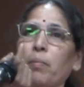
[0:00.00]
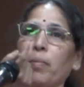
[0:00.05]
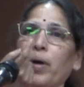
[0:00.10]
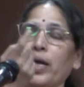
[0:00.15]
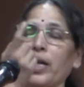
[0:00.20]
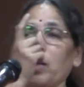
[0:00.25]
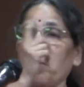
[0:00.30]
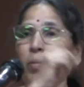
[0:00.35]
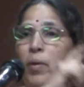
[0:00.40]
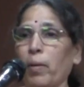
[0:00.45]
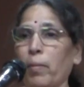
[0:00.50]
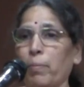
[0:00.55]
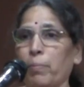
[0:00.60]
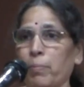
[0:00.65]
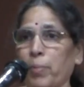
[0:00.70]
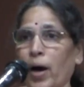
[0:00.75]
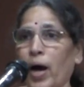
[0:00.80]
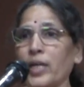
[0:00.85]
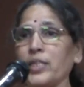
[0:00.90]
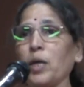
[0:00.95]
మనం
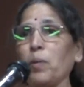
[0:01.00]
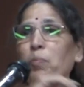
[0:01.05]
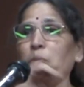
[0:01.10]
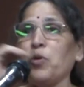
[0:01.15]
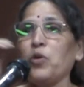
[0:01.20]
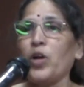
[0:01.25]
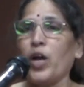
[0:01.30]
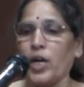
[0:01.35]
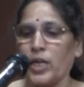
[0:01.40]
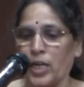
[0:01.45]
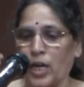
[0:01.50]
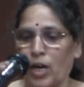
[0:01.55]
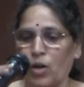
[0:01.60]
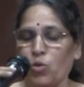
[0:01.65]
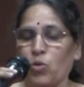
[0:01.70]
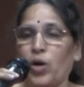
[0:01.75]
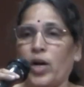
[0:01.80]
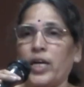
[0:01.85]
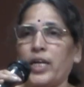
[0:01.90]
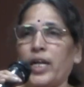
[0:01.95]
పాత
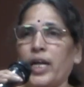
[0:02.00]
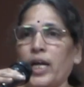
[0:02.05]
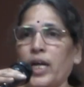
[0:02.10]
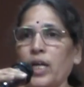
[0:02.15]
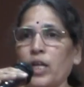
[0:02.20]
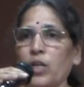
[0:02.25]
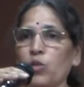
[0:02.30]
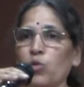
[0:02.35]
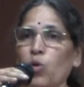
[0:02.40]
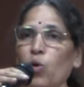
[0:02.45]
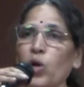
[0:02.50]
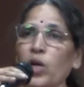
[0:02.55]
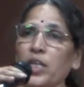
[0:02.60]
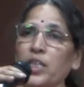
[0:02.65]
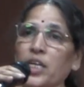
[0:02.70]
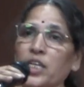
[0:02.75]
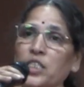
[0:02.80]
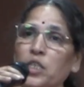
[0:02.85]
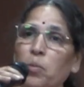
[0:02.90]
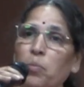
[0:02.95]
పోరాటాలు అంటే తొలి
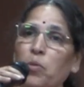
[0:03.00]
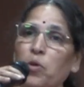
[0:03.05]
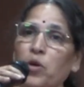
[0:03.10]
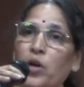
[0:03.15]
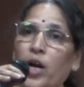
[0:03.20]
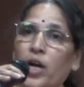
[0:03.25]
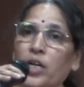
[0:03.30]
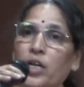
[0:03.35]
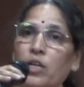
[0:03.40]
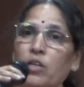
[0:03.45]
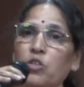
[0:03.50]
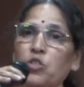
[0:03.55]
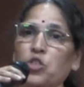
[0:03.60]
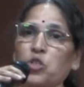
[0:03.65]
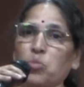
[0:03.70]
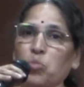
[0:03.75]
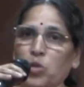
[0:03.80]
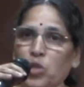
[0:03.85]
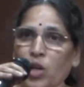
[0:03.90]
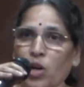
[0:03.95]
దశ పోరాటం
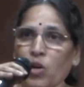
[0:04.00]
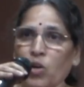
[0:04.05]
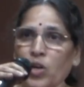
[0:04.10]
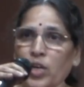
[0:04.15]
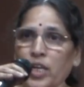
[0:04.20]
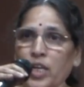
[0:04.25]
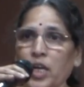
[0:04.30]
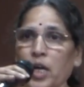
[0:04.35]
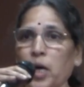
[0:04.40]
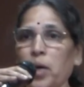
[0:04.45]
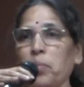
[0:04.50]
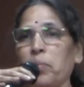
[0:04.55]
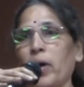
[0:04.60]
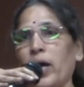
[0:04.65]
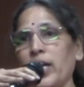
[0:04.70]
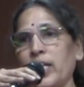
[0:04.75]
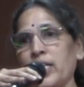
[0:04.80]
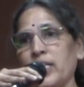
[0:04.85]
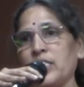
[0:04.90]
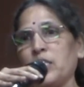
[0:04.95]
నుంచి మొదలుకొని
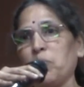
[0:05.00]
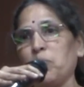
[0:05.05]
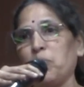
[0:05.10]
మలి దశ